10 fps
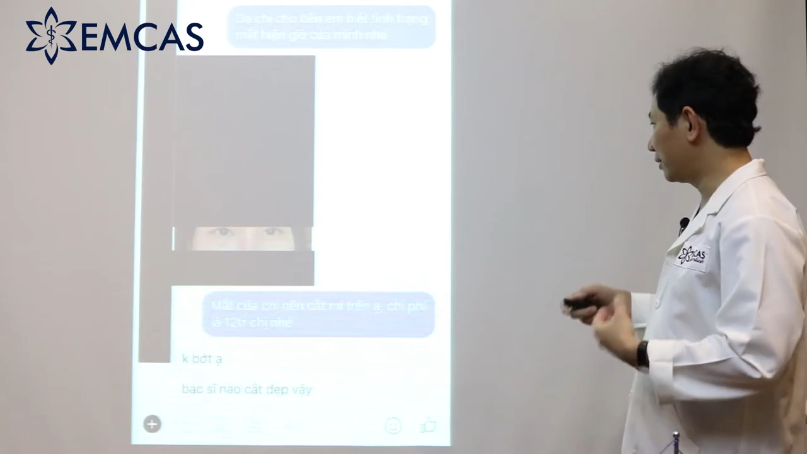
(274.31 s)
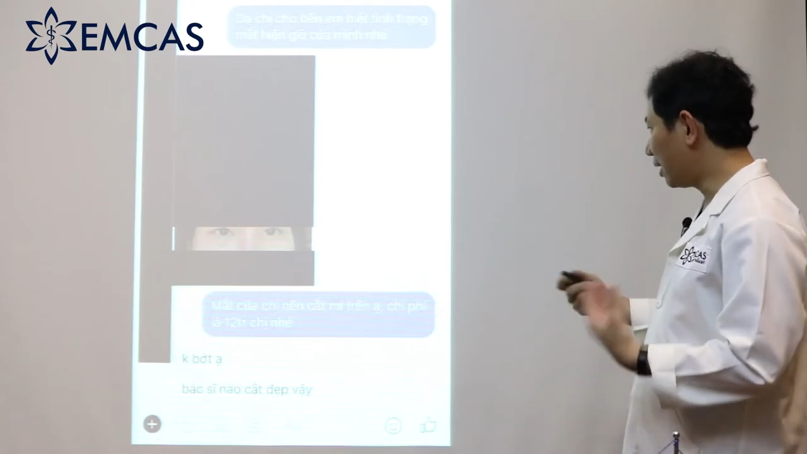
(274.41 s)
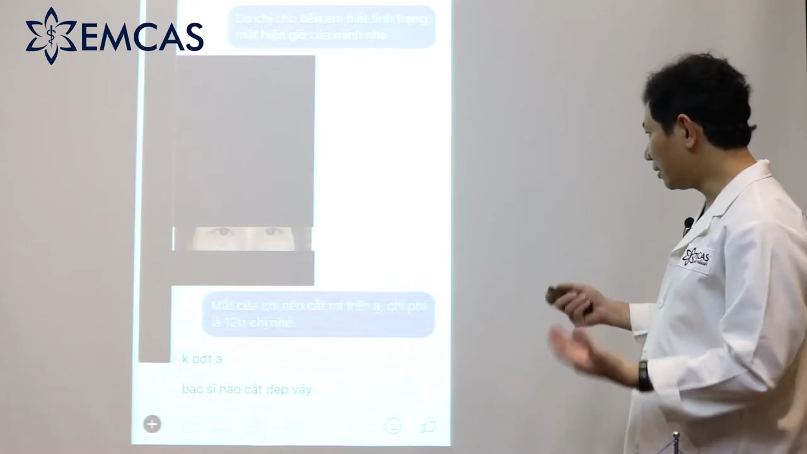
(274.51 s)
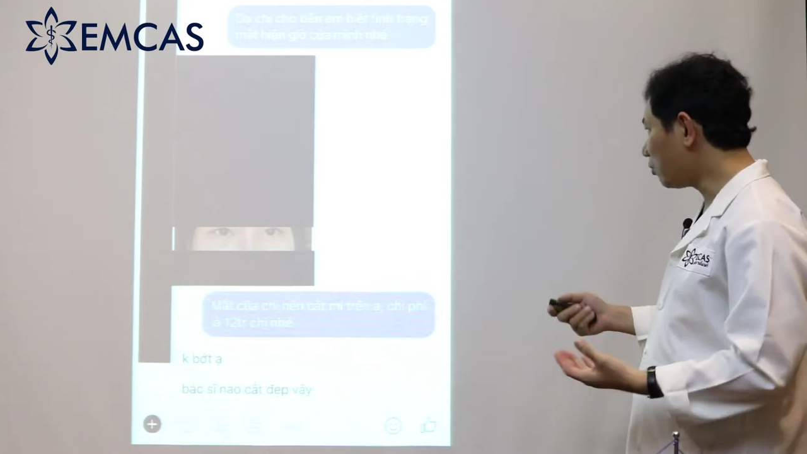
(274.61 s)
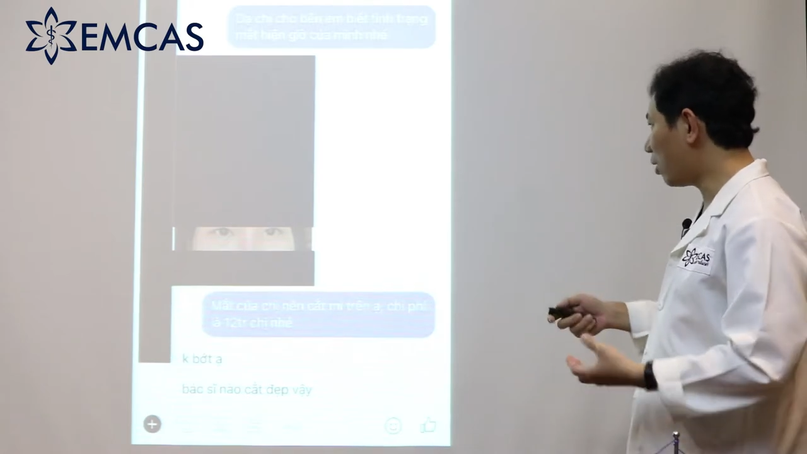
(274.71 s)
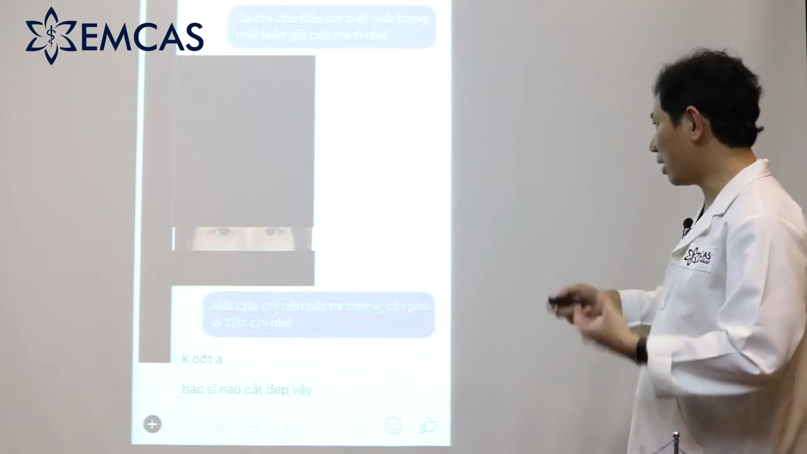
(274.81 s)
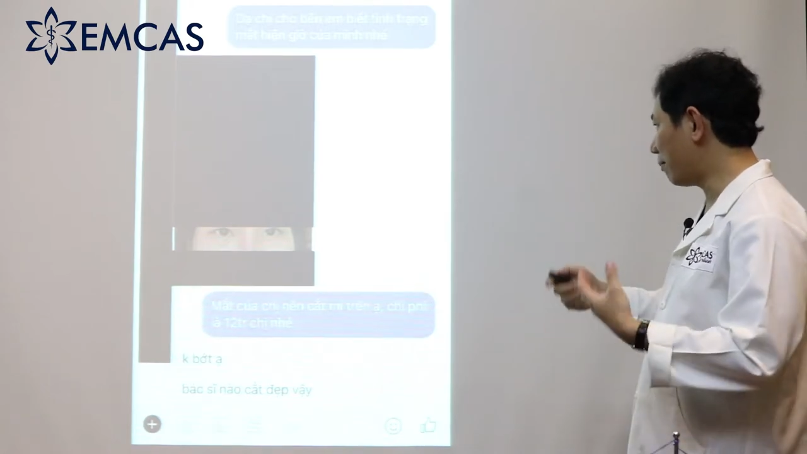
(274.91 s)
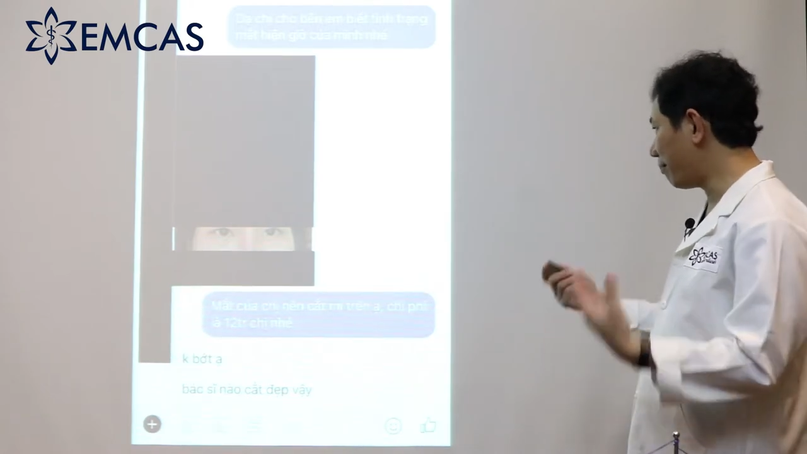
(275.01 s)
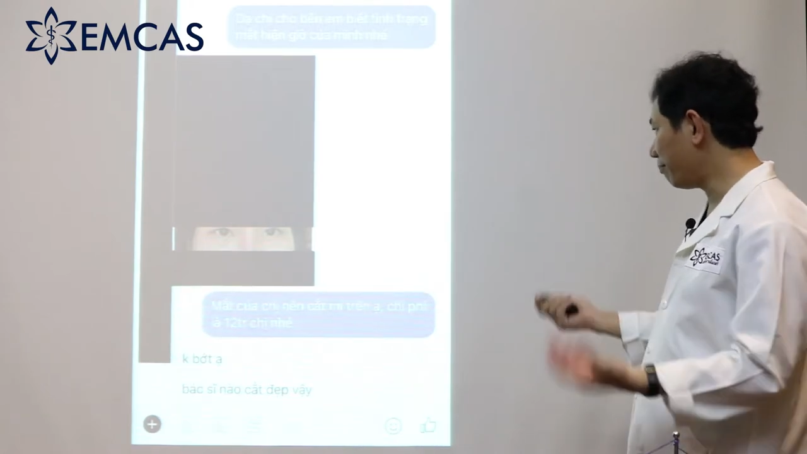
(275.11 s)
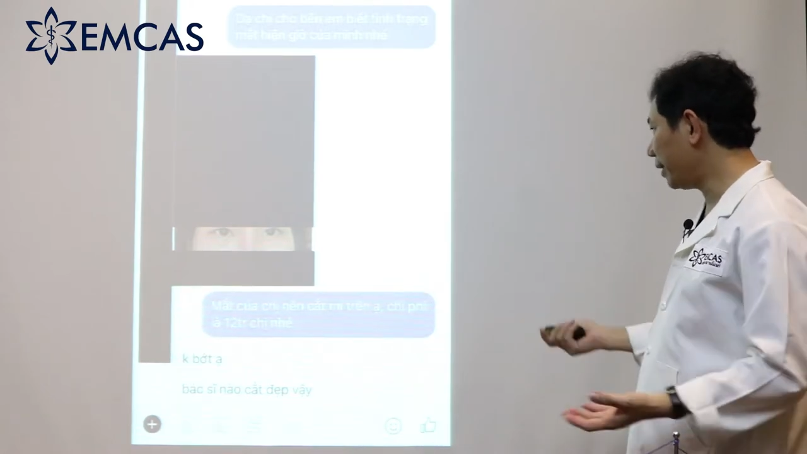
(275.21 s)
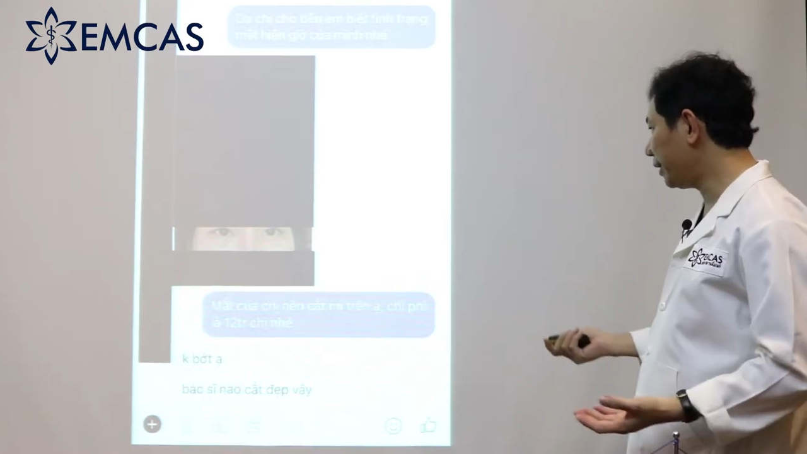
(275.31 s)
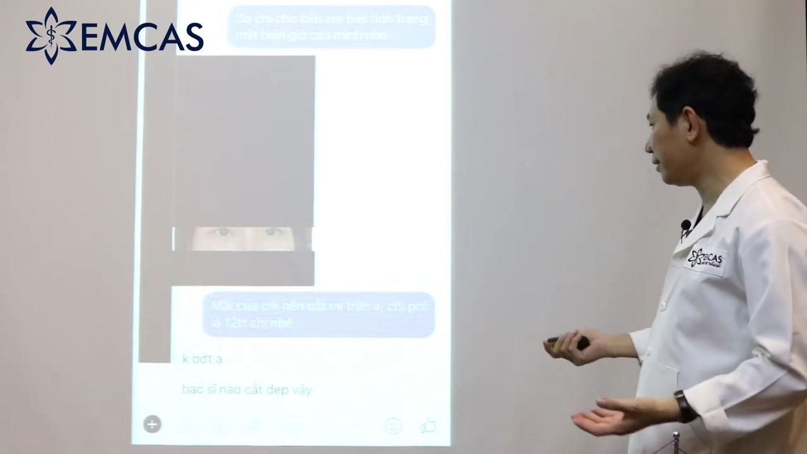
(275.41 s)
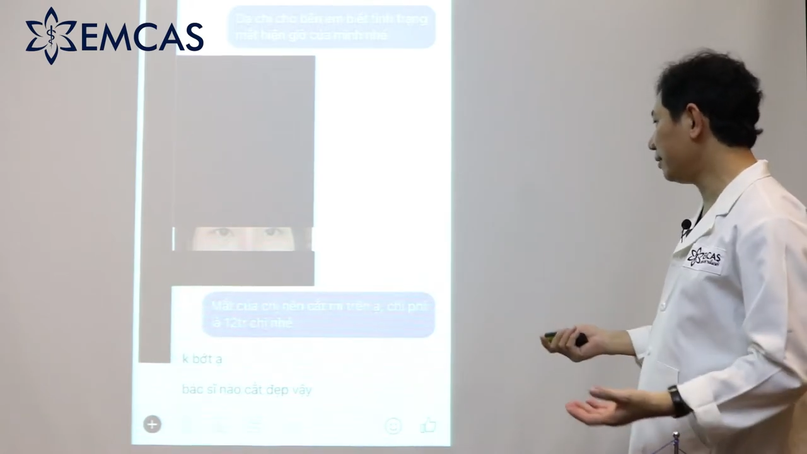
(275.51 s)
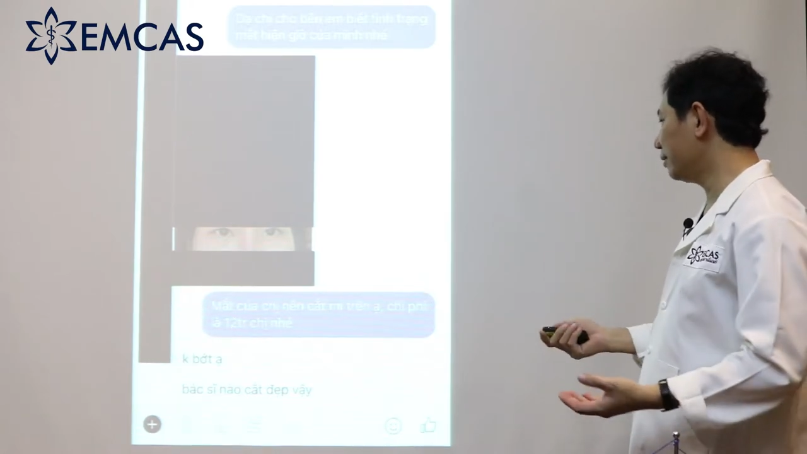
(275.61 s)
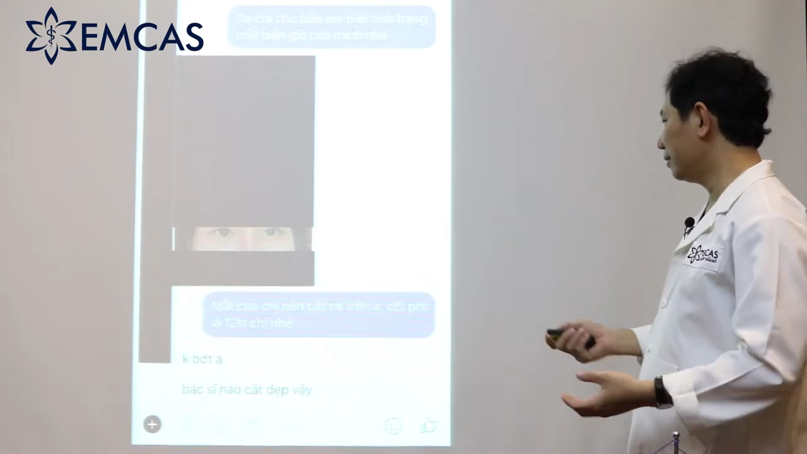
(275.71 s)
nhấn hoặc là bấm mí
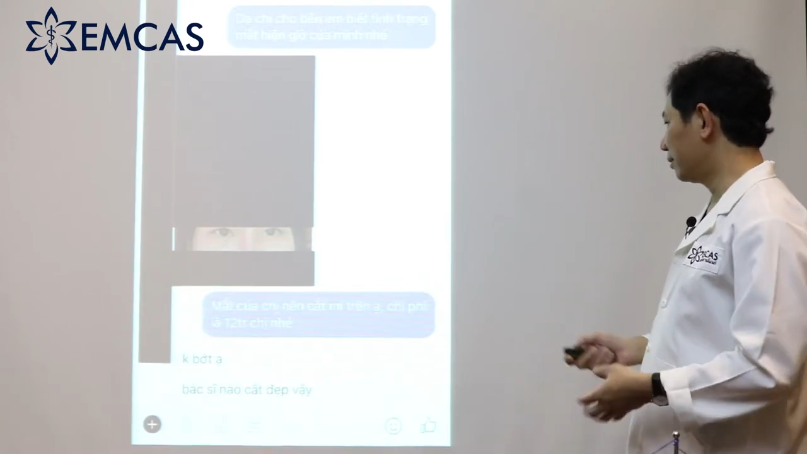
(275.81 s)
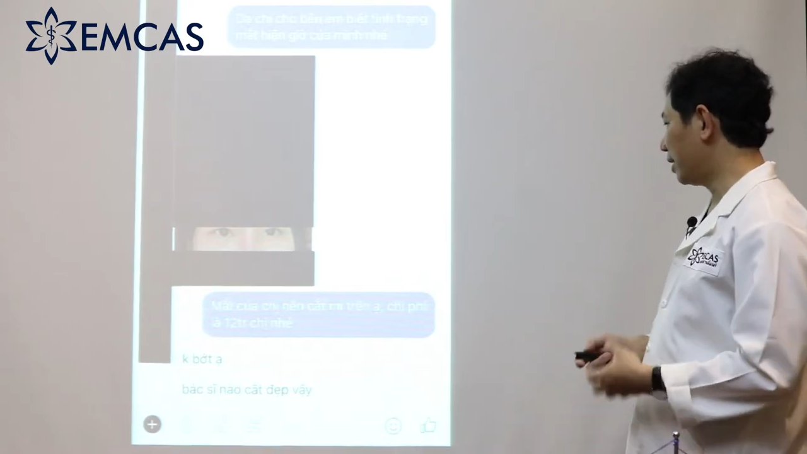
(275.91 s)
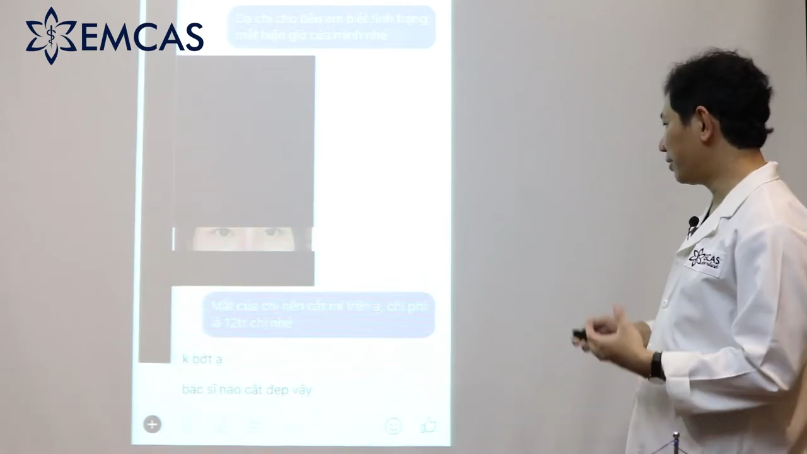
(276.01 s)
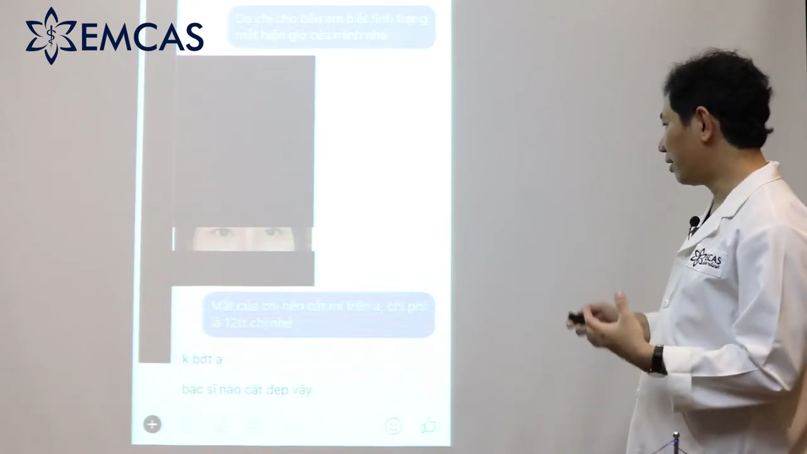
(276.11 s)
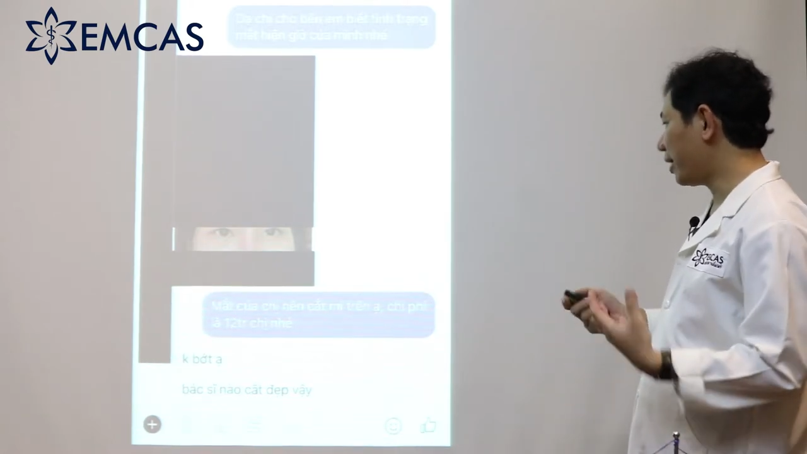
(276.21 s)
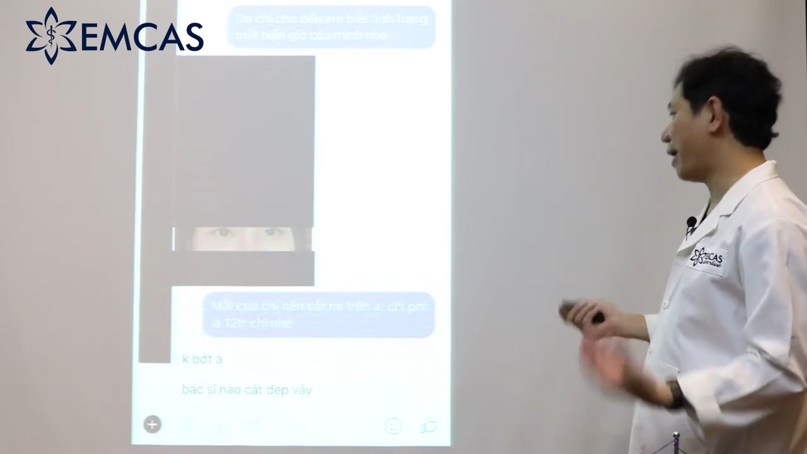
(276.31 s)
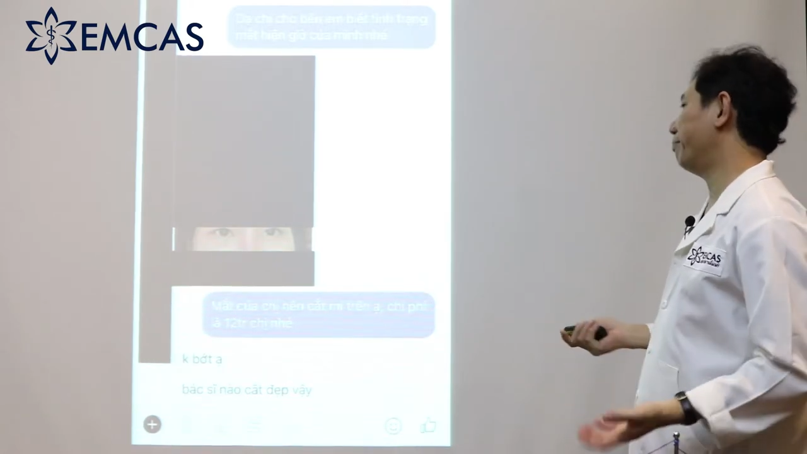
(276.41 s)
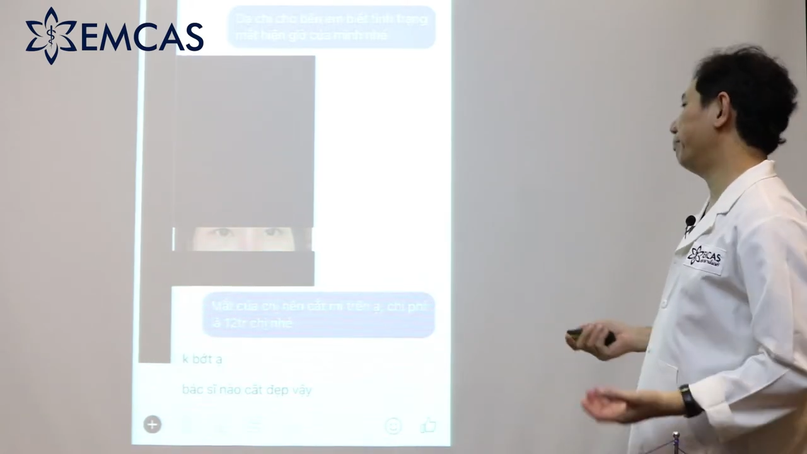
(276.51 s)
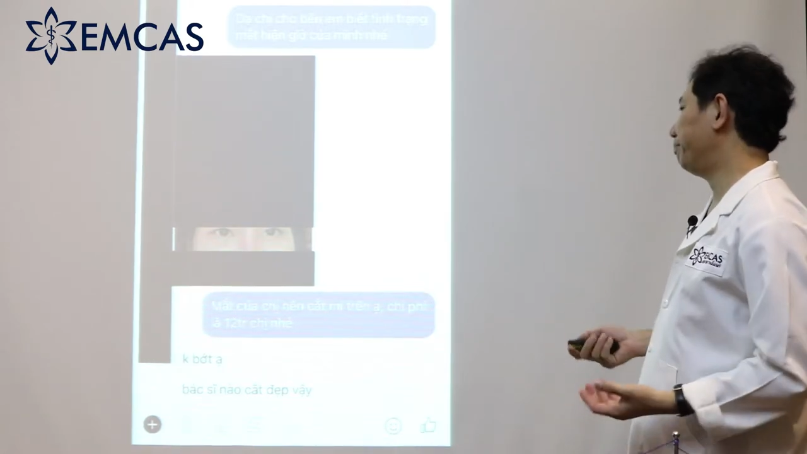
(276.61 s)
để cho nó đẹp.